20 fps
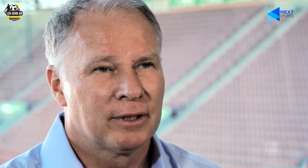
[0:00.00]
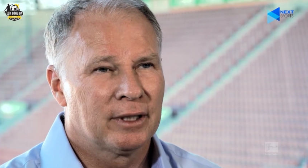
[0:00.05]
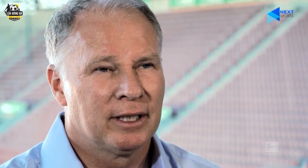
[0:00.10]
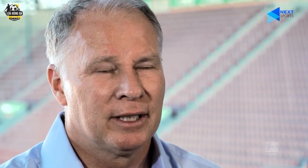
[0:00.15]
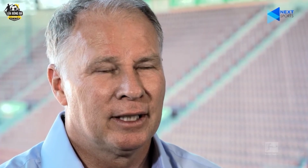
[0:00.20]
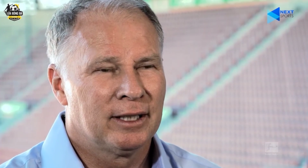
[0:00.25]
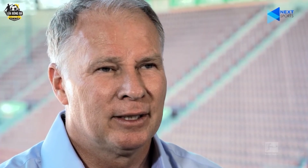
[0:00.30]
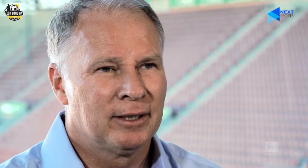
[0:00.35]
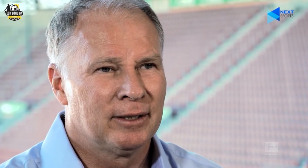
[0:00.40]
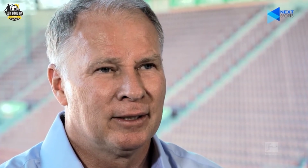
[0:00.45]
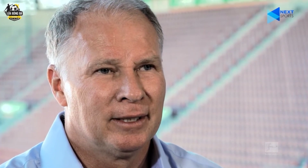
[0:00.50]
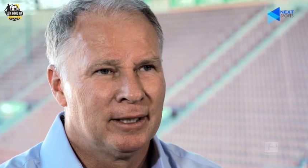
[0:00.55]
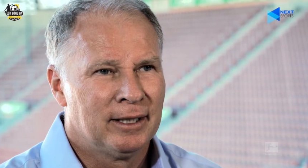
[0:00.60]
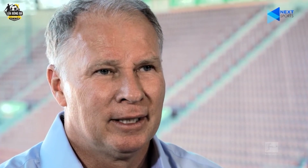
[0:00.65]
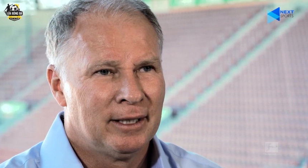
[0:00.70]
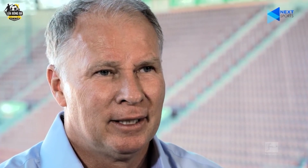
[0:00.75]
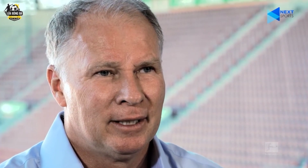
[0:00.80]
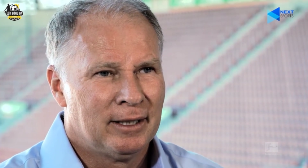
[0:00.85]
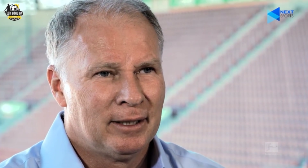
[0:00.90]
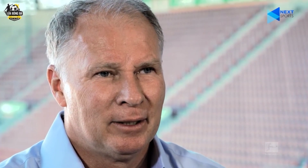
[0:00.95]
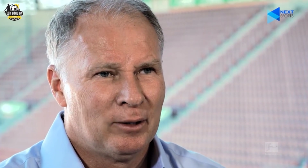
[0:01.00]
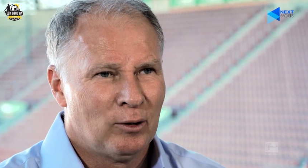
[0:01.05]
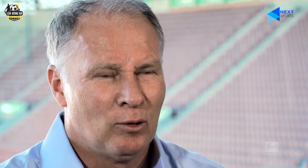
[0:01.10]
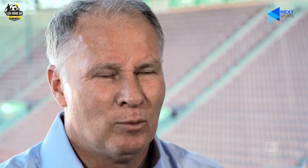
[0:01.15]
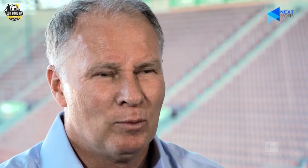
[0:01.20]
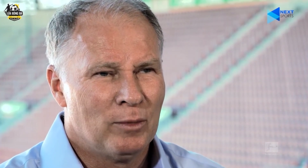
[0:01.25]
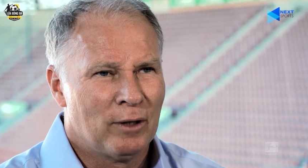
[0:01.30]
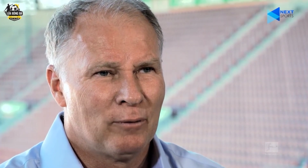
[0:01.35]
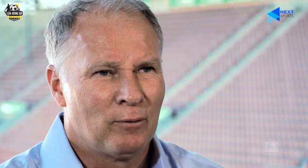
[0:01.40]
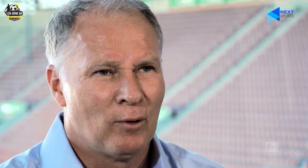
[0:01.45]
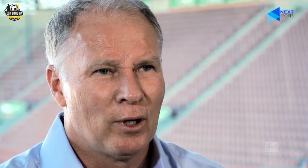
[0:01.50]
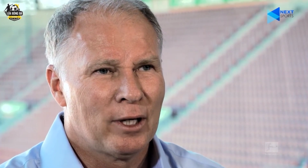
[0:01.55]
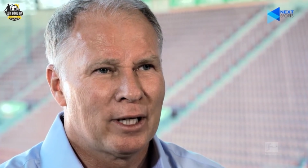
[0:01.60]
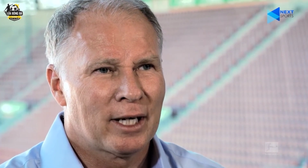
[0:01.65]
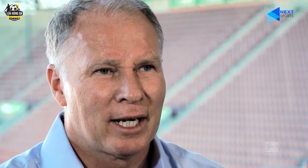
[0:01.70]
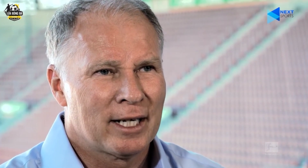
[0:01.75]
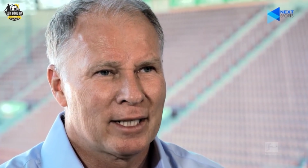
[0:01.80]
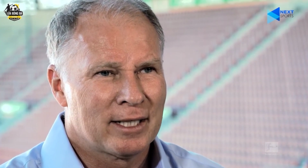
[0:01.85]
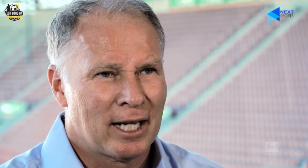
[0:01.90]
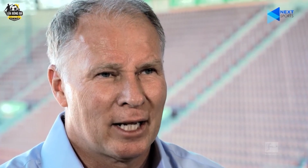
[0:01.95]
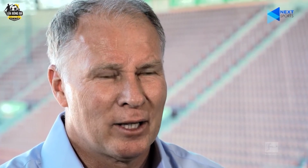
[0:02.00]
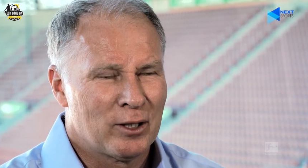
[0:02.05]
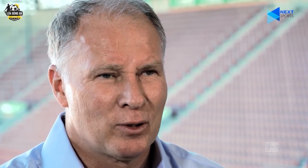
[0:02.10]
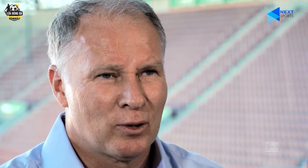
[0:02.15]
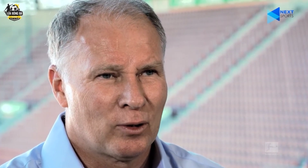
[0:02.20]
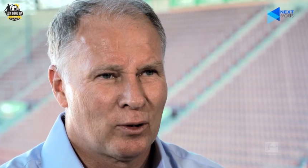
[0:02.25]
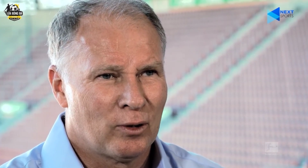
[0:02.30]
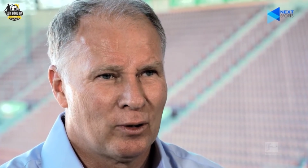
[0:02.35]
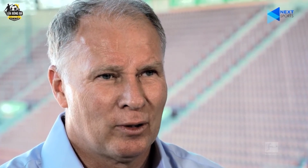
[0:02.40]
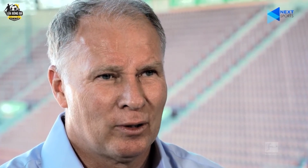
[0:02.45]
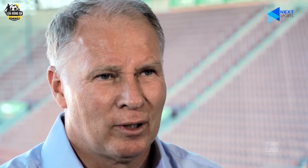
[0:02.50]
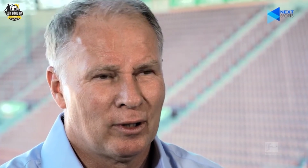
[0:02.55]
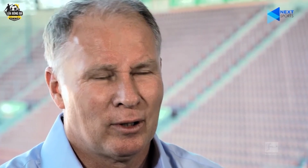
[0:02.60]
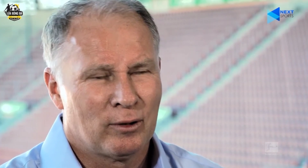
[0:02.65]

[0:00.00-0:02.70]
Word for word: Ở đây bầu không khí luôn tích cực và đó là yếu tố hết